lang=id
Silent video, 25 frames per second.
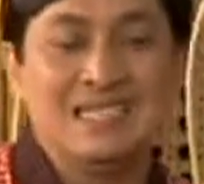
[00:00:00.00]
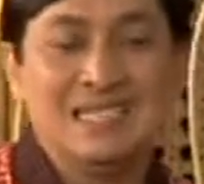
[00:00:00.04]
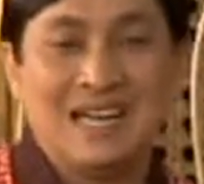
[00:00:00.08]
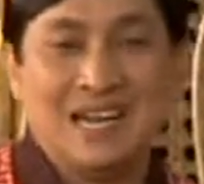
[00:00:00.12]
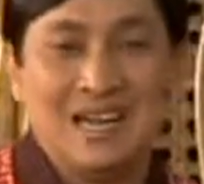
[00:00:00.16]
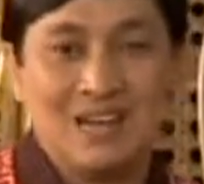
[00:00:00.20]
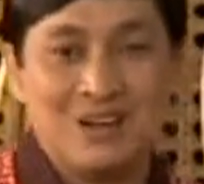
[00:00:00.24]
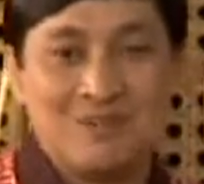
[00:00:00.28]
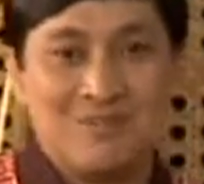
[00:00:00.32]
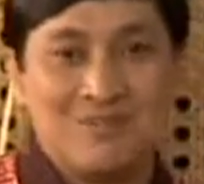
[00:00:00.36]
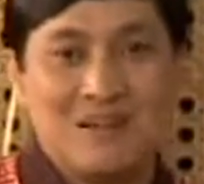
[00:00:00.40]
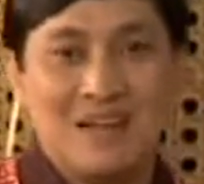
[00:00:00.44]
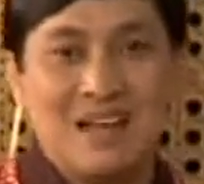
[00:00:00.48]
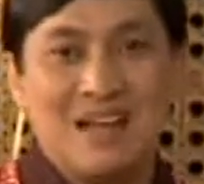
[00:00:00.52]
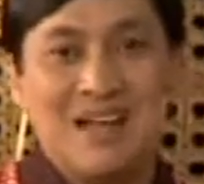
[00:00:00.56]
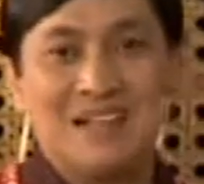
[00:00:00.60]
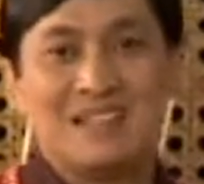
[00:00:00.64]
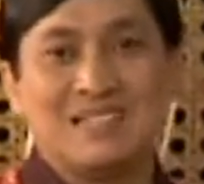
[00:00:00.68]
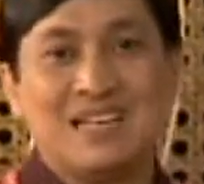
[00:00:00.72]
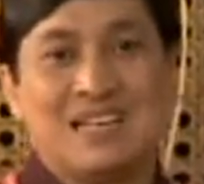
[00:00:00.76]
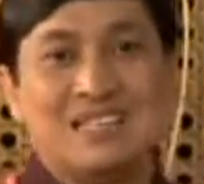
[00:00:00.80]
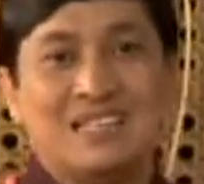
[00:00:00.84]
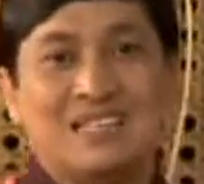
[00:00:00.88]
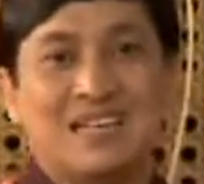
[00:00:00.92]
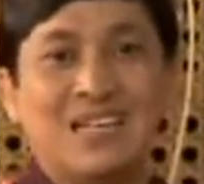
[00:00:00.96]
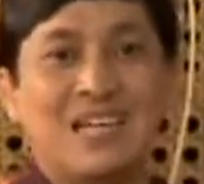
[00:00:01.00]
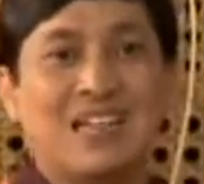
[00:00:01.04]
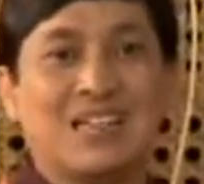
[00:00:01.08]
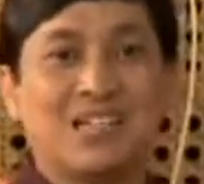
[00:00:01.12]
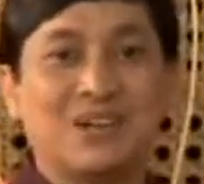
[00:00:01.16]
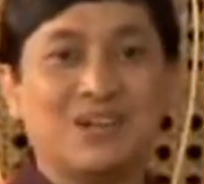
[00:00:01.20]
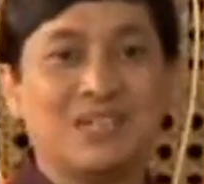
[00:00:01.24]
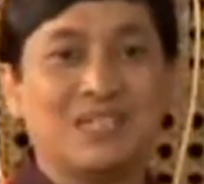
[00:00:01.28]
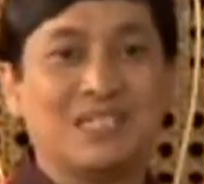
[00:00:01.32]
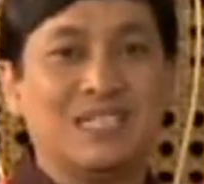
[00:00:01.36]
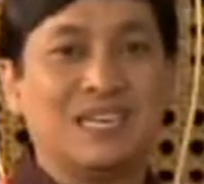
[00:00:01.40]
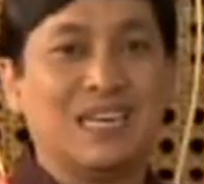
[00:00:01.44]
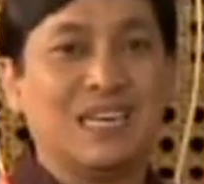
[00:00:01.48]
Jangan lupa saksikan
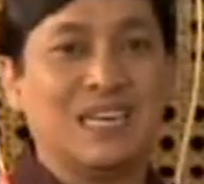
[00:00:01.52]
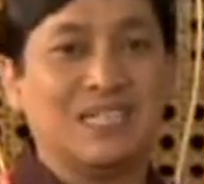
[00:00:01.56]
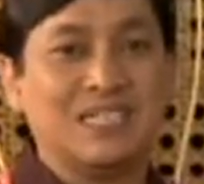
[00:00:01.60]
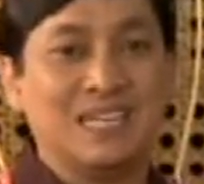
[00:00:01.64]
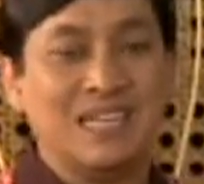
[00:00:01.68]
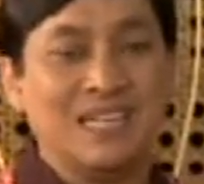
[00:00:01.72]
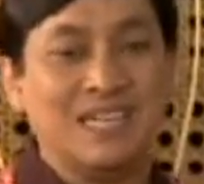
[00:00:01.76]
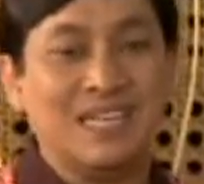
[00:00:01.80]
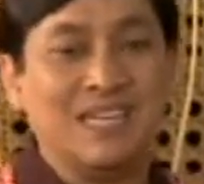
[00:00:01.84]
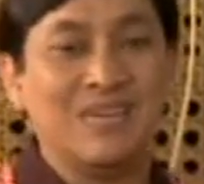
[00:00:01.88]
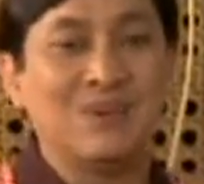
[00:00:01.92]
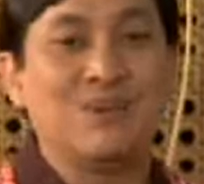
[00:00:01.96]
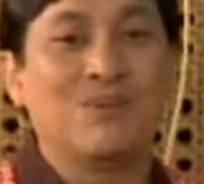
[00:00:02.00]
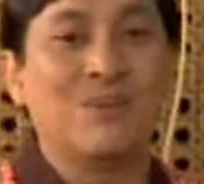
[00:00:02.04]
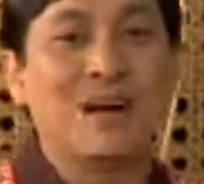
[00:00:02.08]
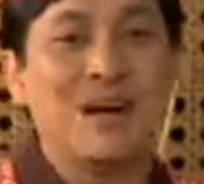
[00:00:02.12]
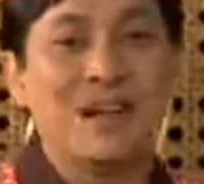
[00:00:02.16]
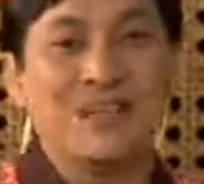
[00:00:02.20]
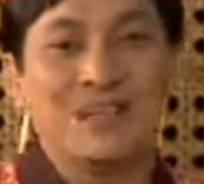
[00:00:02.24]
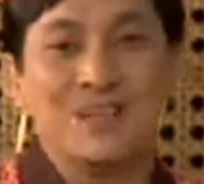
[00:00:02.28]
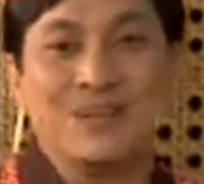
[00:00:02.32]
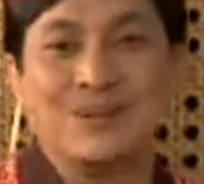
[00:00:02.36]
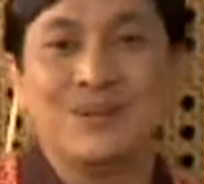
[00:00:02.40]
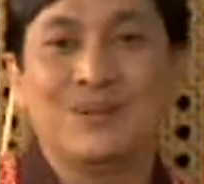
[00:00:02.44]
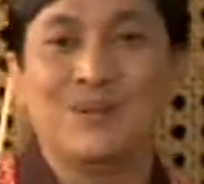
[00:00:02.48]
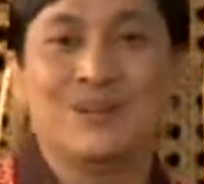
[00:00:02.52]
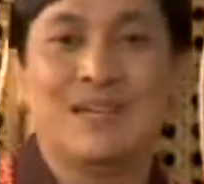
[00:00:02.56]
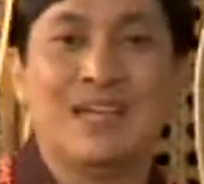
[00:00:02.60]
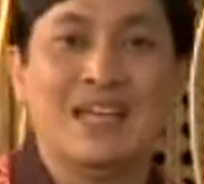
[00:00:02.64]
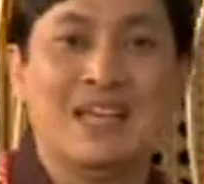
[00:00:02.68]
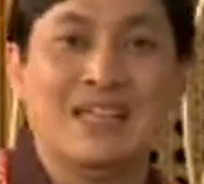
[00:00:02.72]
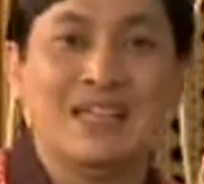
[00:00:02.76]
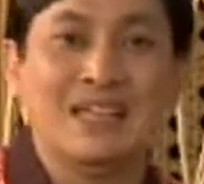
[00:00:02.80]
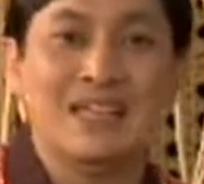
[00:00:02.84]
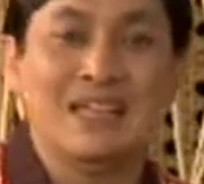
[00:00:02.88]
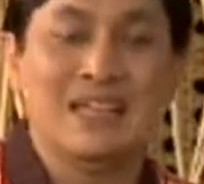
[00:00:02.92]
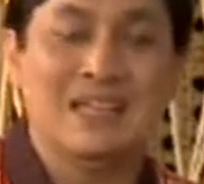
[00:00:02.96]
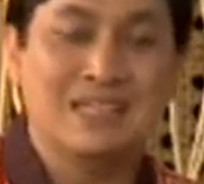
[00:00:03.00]
terus Indonesia di waktu
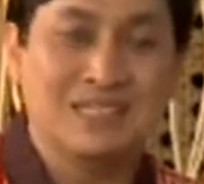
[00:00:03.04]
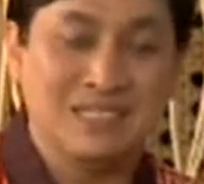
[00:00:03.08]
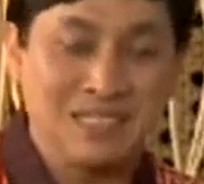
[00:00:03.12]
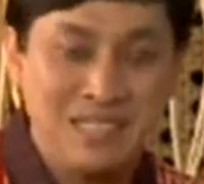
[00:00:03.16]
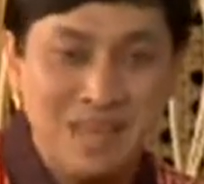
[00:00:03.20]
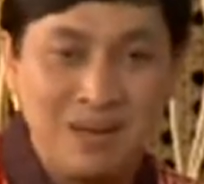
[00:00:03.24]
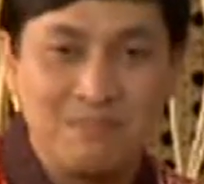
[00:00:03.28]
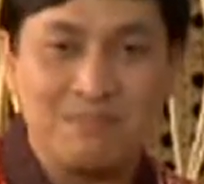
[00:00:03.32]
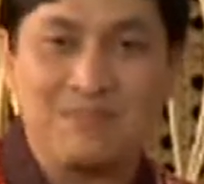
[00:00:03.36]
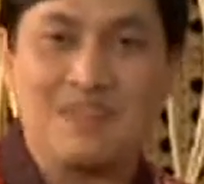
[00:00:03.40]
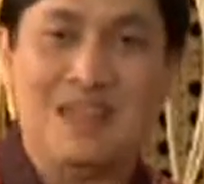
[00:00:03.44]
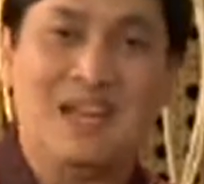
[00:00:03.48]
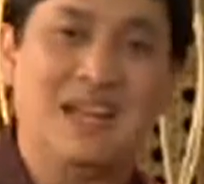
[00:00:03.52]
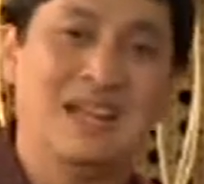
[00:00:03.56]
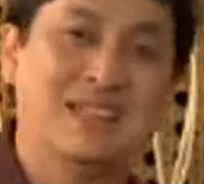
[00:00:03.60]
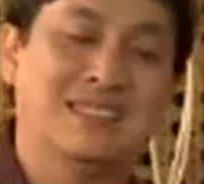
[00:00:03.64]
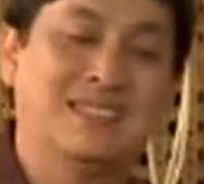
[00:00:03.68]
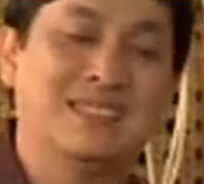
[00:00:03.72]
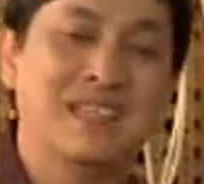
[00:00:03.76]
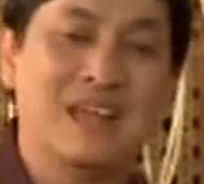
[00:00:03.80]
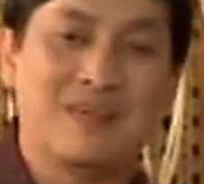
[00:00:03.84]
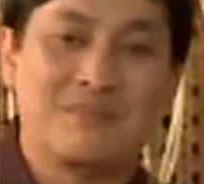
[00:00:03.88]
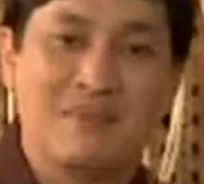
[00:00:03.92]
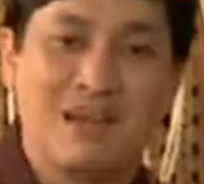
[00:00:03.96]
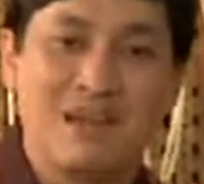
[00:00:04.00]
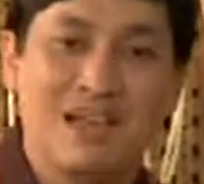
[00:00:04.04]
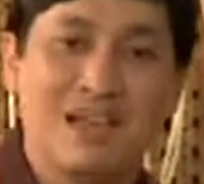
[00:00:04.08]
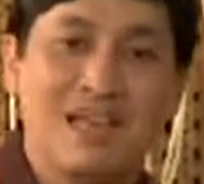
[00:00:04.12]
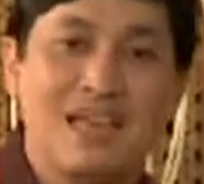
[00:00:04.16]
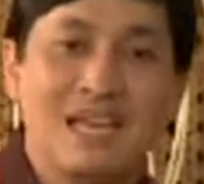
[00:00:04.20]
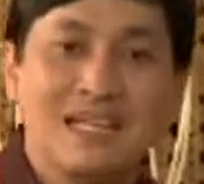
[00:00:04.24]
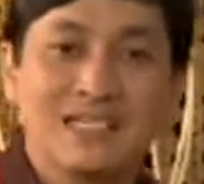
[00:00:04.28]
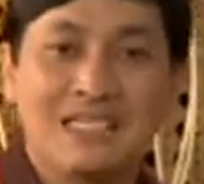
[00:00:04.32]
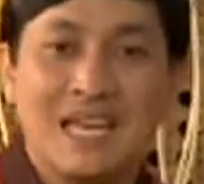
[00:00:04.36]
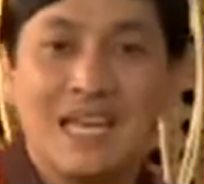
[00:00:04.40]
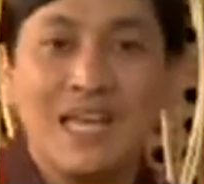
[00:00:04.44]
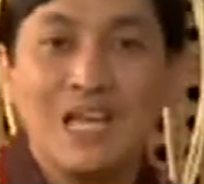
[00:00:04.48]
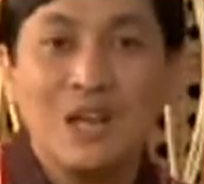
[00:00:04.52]
dan jam yang sama.
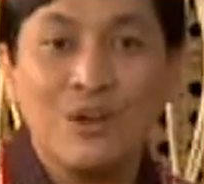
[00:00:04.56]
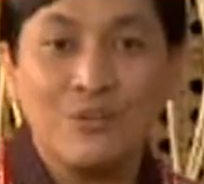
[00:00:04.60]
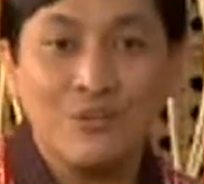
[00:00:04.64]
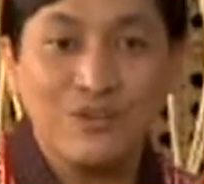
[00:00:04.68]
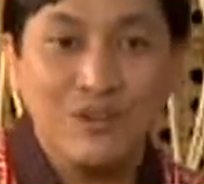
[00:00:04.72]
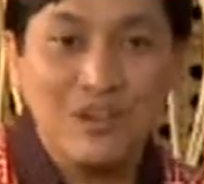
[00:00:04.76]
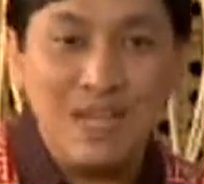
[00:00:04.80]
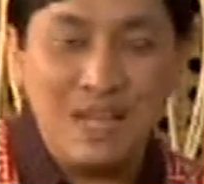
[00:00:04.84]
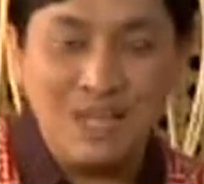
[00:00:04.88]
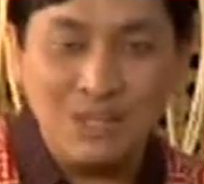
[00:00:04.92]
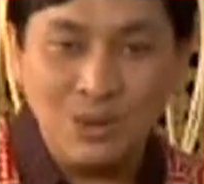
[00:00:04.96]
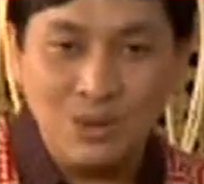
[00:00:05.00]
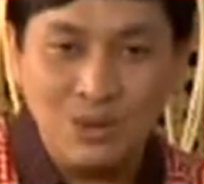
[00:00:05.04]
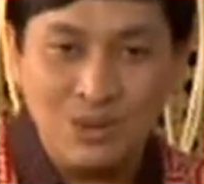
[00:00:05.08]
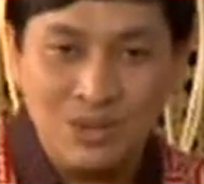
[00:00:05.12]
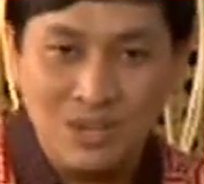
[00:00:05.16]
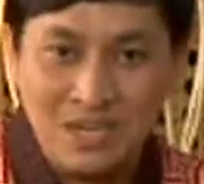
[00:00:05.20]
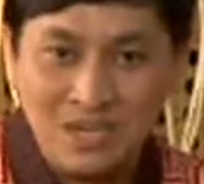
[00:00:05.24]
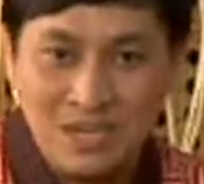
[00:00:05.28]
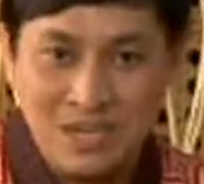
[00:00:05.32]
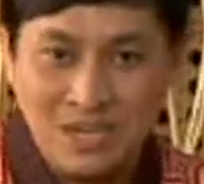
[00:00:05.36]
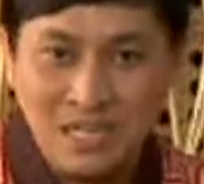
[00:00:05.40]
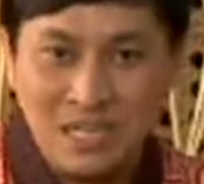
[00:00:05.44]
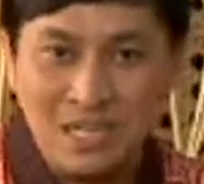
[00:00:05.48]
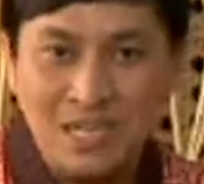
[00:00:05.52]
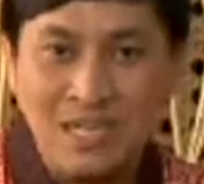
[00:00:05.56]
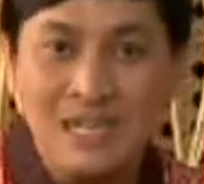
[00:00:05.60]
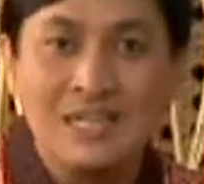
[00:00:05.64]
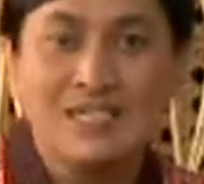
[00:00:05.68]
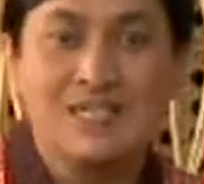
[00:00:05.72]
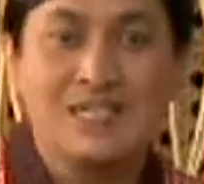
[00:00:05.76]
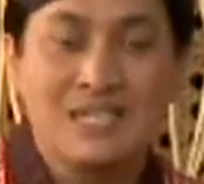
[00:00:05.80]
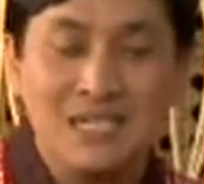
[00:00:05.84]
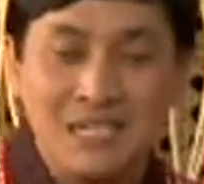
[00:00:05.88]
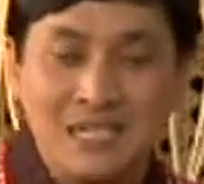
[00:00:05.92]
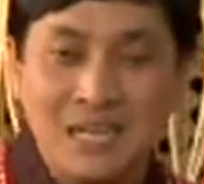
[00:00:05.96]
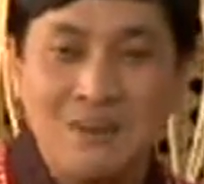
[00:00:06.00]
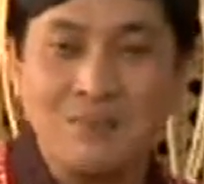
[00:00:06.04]
Saya Ovidianto undur diri,
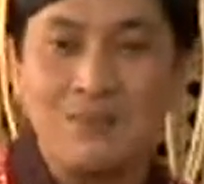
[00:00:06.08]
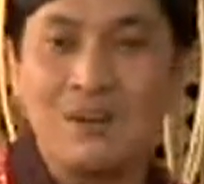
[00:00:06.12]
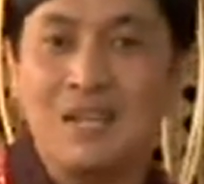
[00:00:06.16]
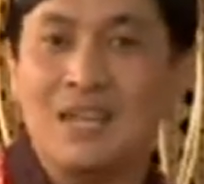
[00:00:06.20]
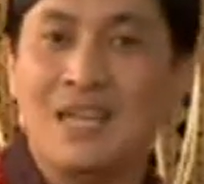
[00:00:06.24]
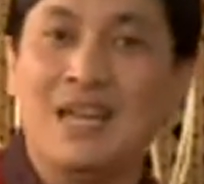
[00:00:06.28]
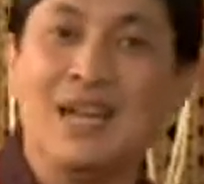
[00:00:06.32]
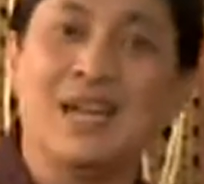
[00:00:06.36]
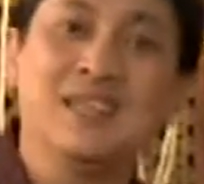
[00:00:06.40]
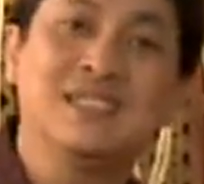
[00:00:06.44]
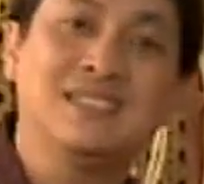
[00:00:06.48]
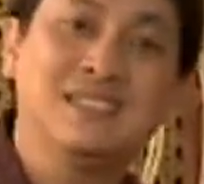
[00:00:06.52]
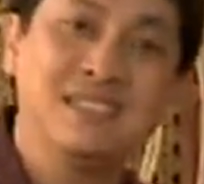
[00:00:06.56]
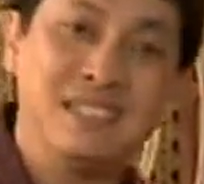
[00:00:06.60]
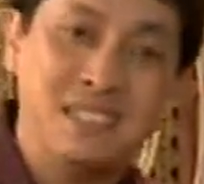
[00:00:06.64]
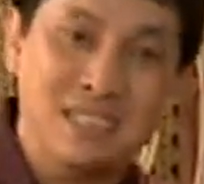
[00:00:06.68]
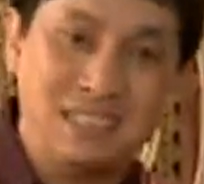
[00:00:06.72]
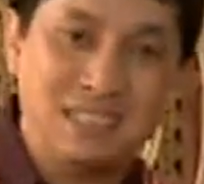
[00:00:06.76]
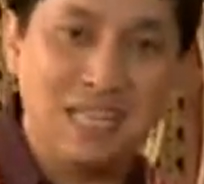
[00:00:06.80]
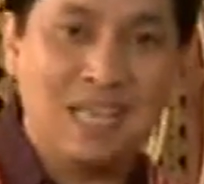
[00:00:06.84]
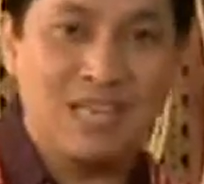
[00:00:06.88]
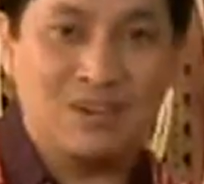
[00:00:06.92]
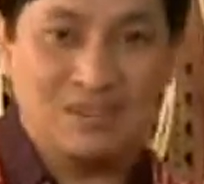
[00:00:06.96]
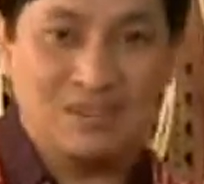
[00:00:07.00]
cinta budaya, cinta